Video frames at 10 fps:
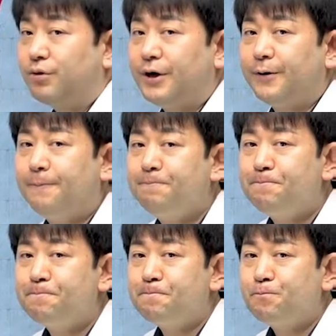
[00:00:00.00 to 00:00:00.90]
거예요.
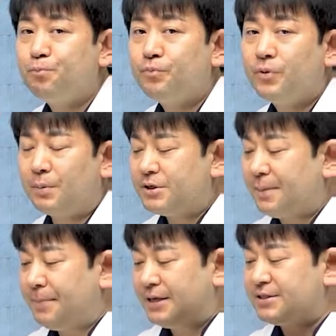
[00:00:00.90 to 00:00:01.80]
그러면
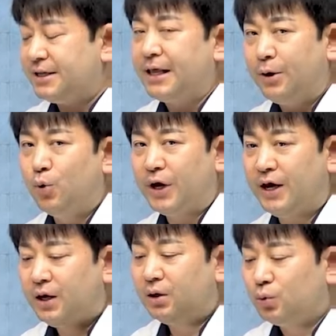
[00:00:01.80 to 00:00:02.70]
300제
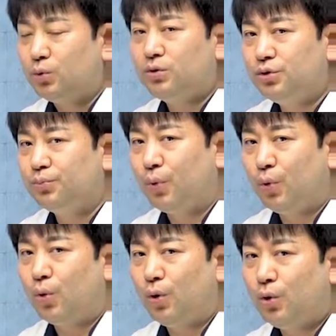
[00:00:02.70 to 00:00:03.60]
내용의 노트
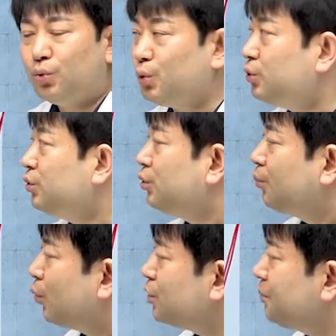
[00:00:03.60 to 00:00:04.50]
보고 노트
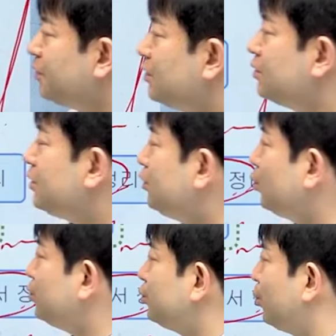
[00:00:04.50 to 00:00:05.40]
보시면은 이
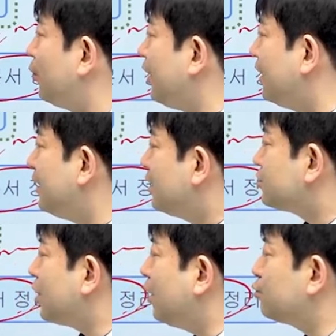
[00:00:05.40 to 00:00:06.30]
노트도 뭐야?
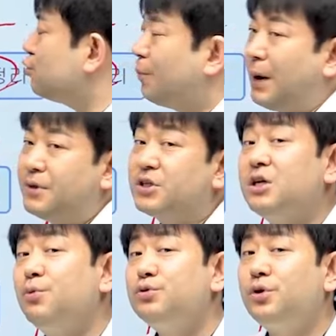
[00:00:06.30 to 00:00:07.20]
저하고 수업하면서
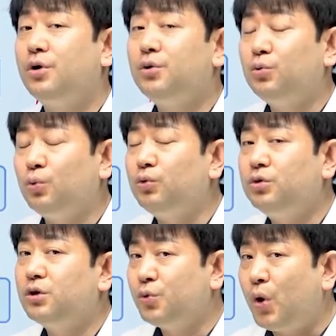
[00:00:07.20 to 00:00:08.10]
기본서
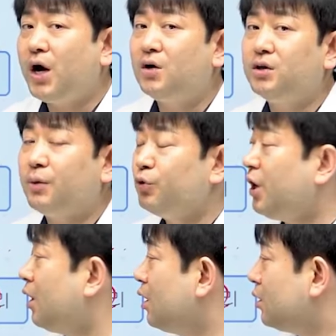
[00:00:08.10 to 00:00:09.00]
노트를 요약한 거기
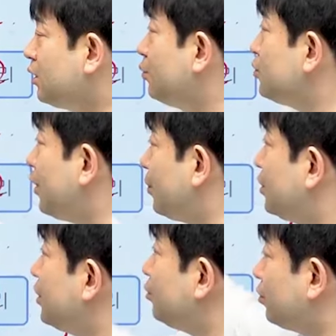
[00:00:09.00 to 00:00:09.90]
때문에 기본서 내용이
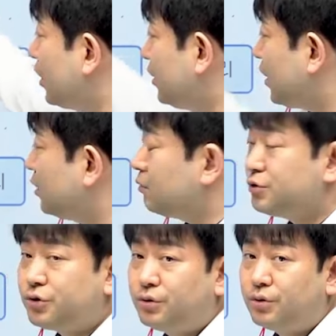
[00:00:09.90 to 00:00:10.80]
그대로 들어가 있다는
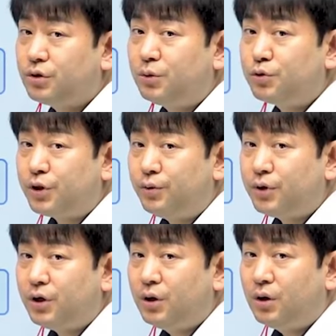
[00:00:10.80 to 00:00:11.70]
거죠. 기본서
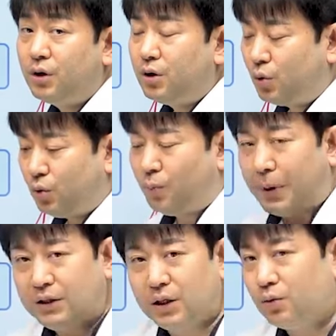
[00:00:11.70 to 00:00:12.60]
내용이. 그러니까 요거
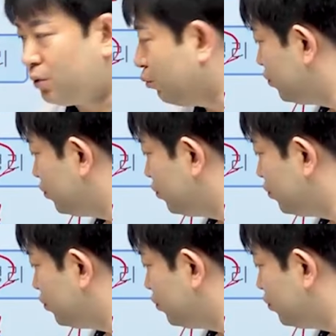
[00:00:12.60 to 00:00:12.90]
바탕으로